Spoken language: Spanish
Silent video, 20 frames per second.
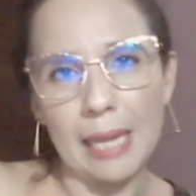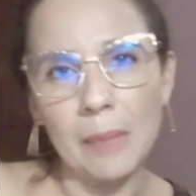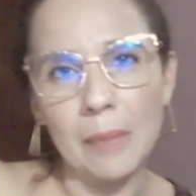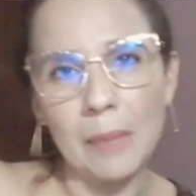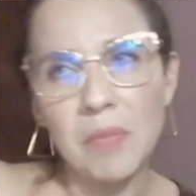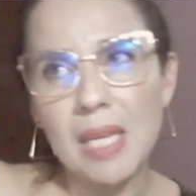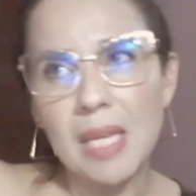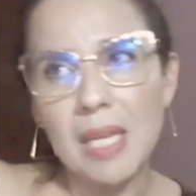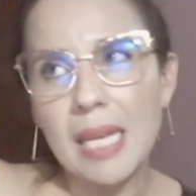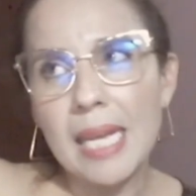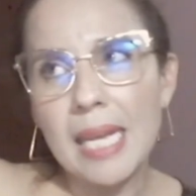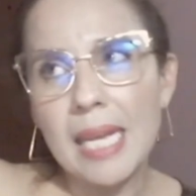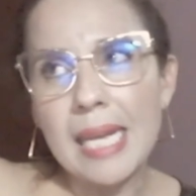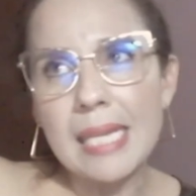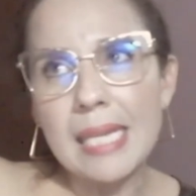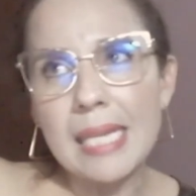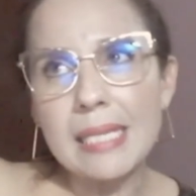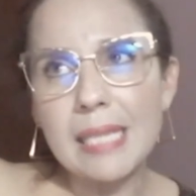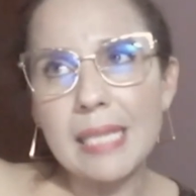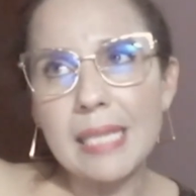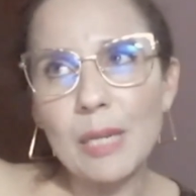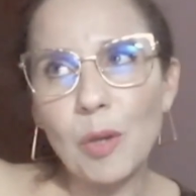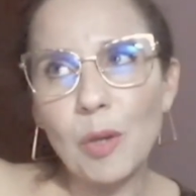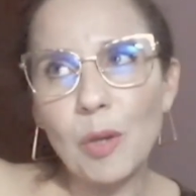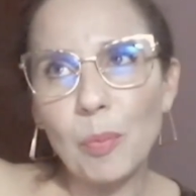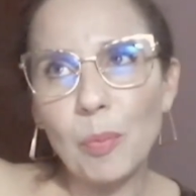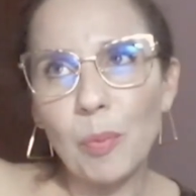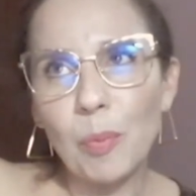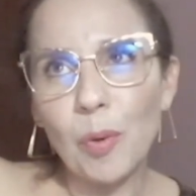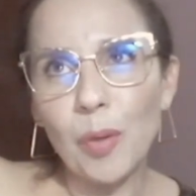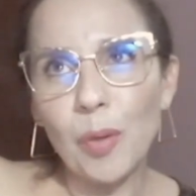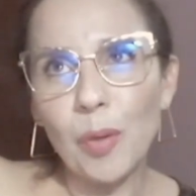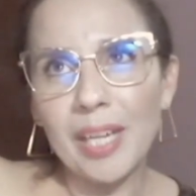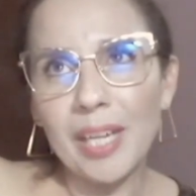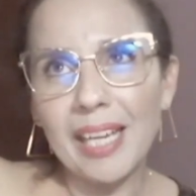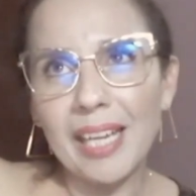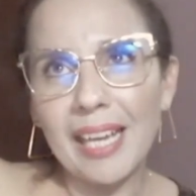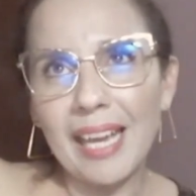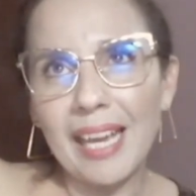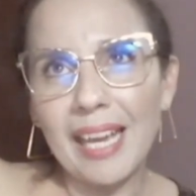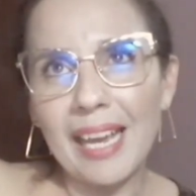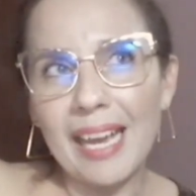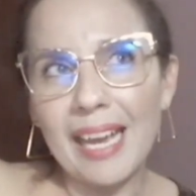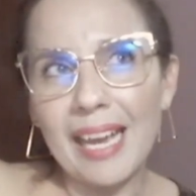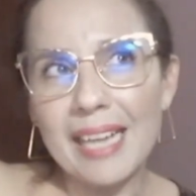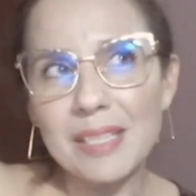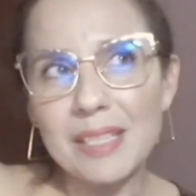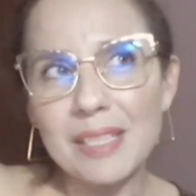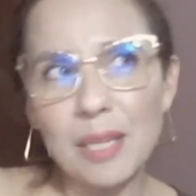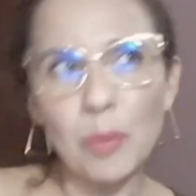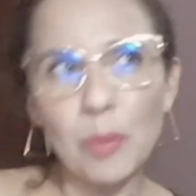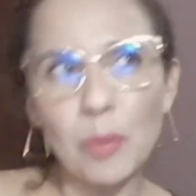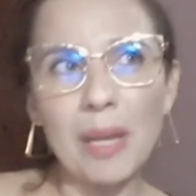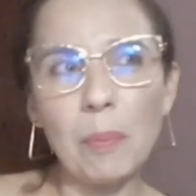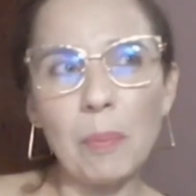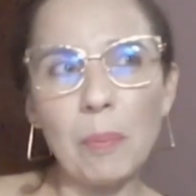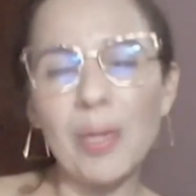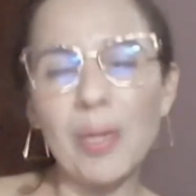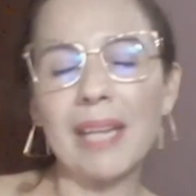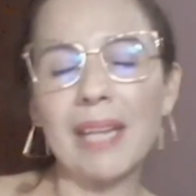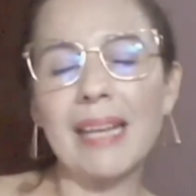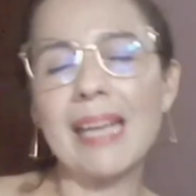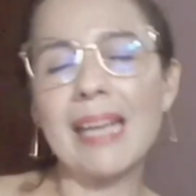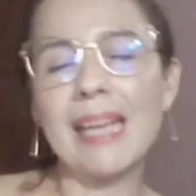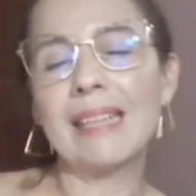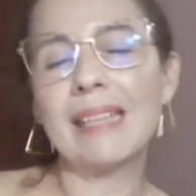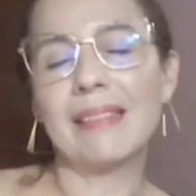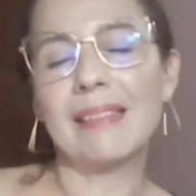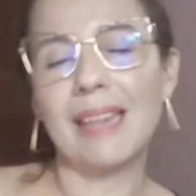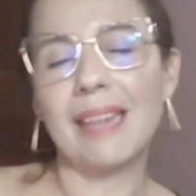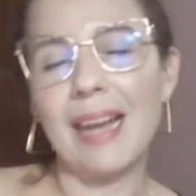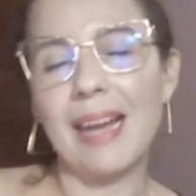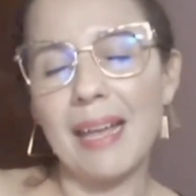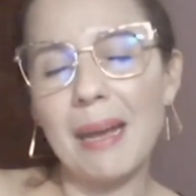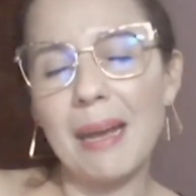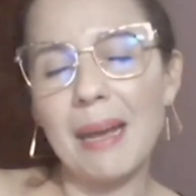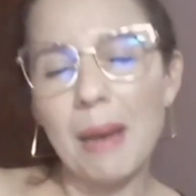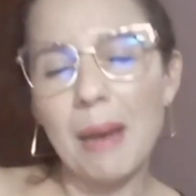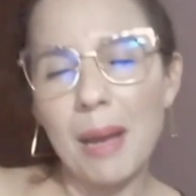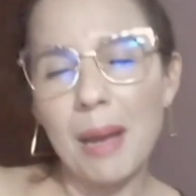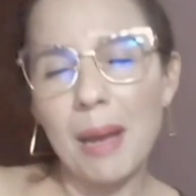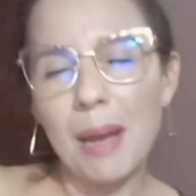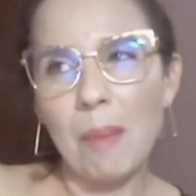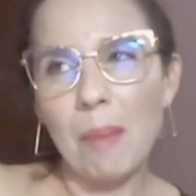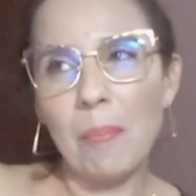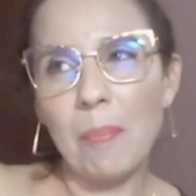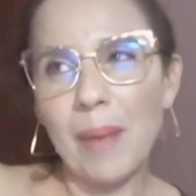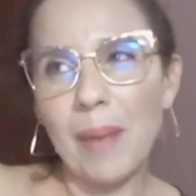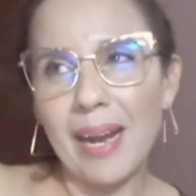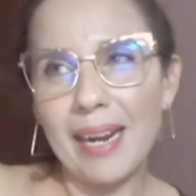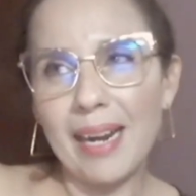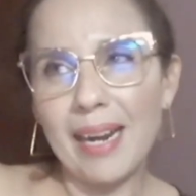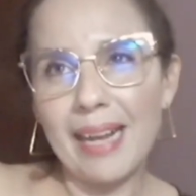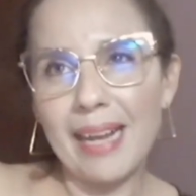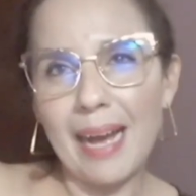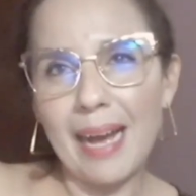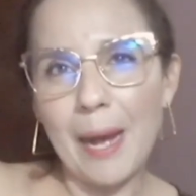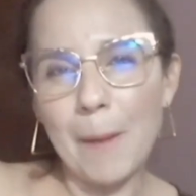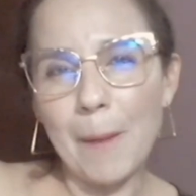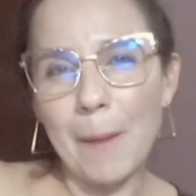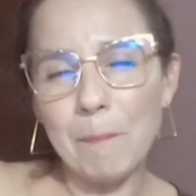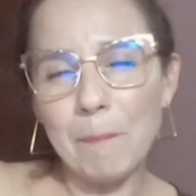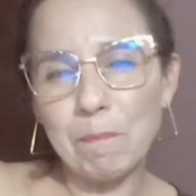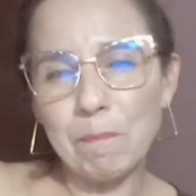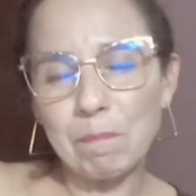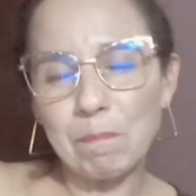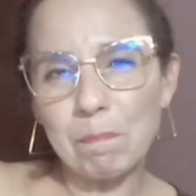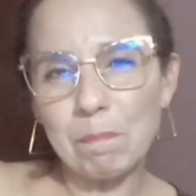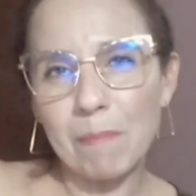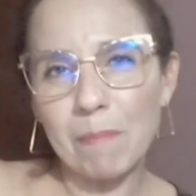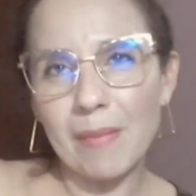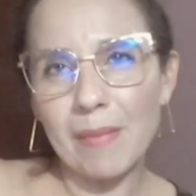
tal, sino porque ha sido una puerta de entrada para, mm,